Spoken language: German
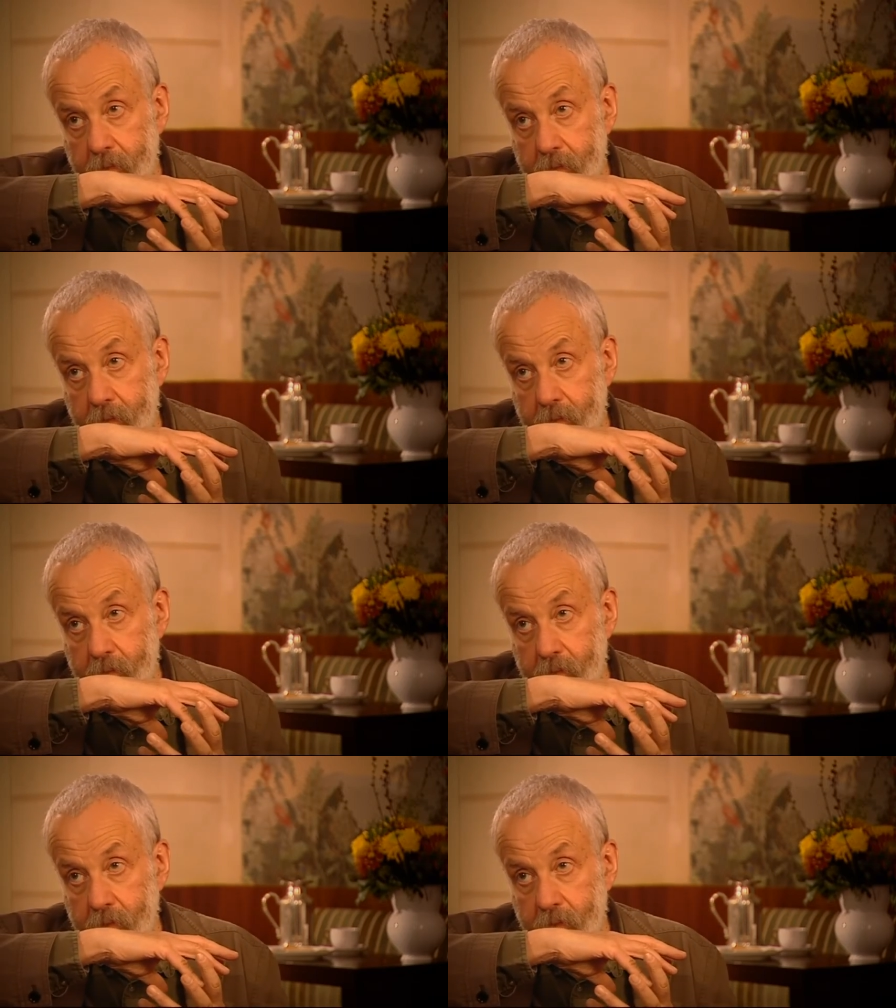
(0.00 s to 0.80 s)
Films
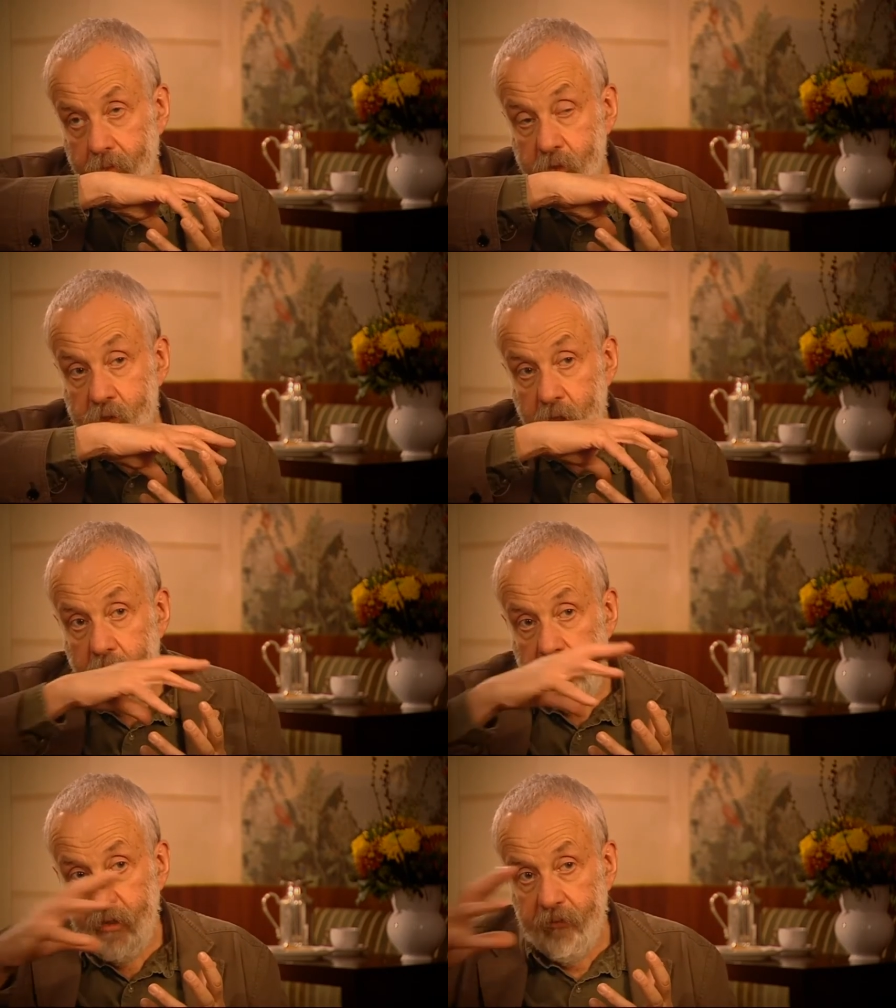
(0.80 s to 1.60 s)
erleben wir die
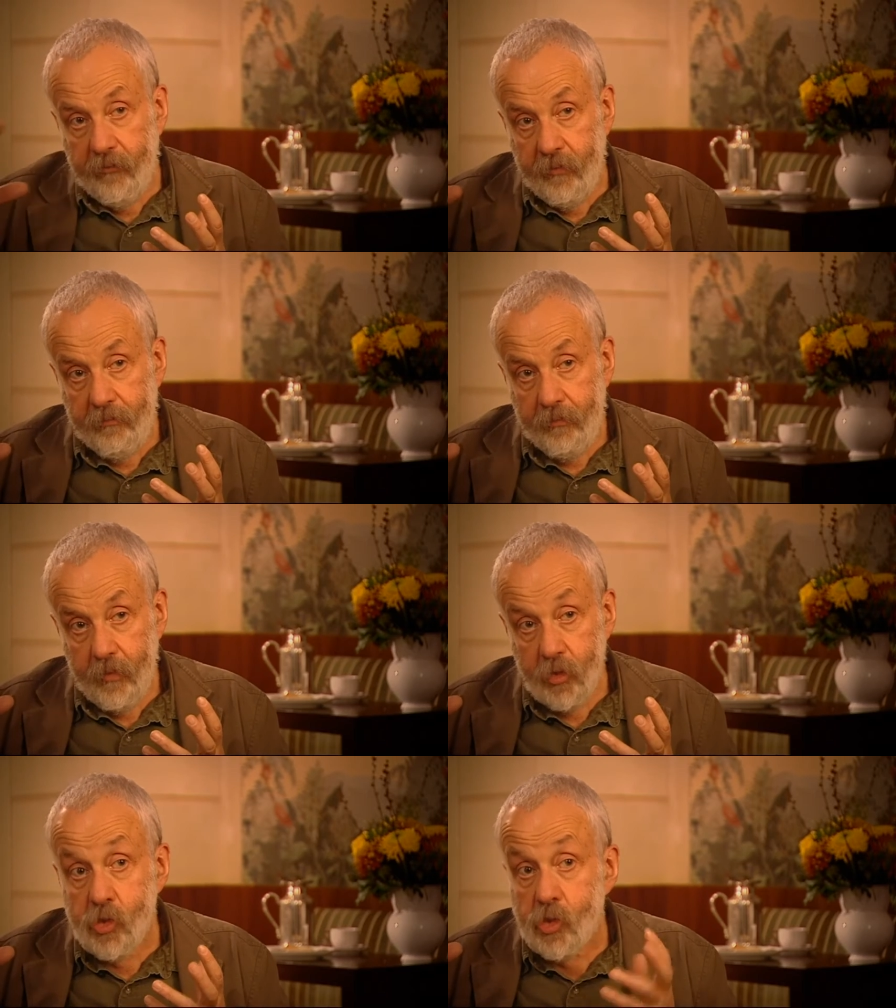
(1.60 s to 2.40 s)
Reise von Freude
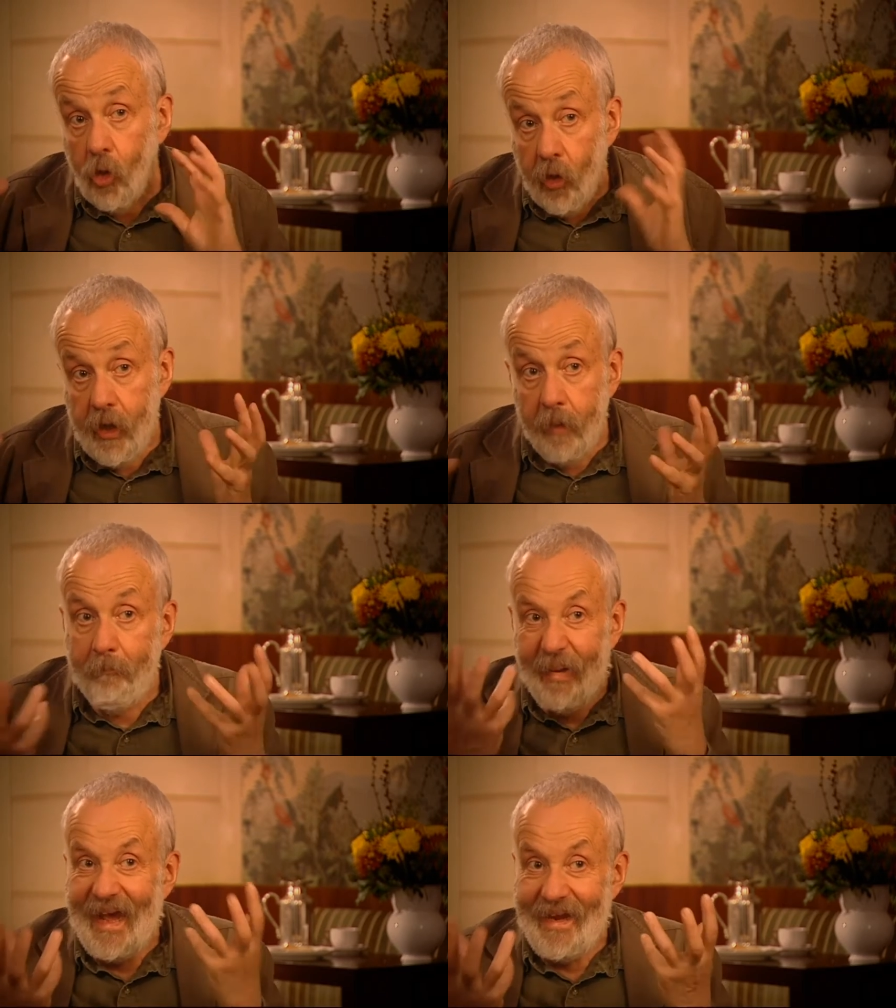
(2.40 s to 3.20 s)
und Schmerz der
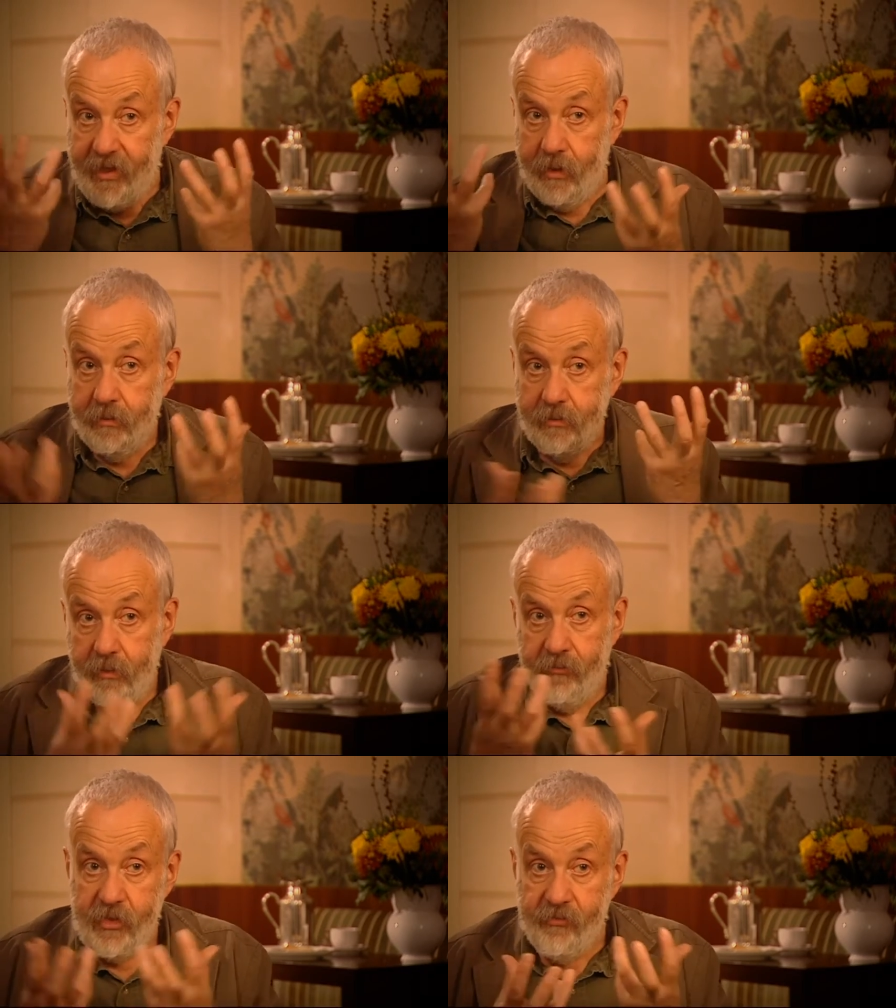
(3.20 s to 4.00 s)
verschiedenen
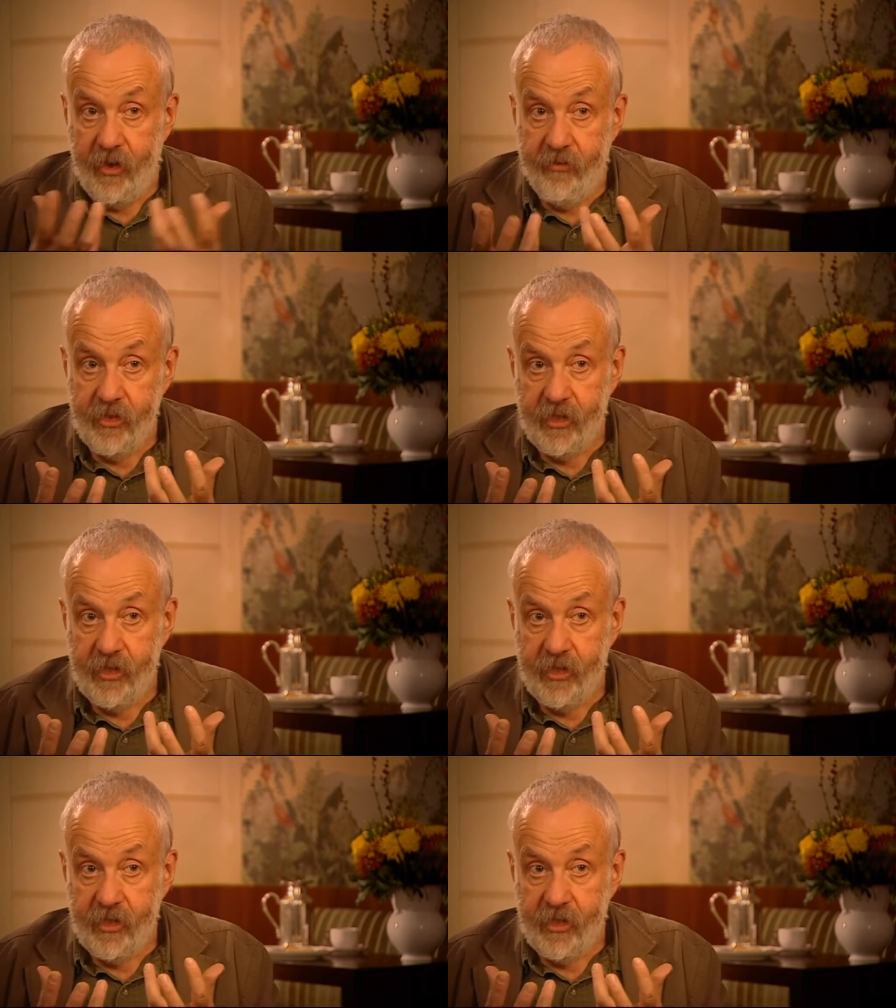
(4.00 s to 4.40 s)
Charaktere.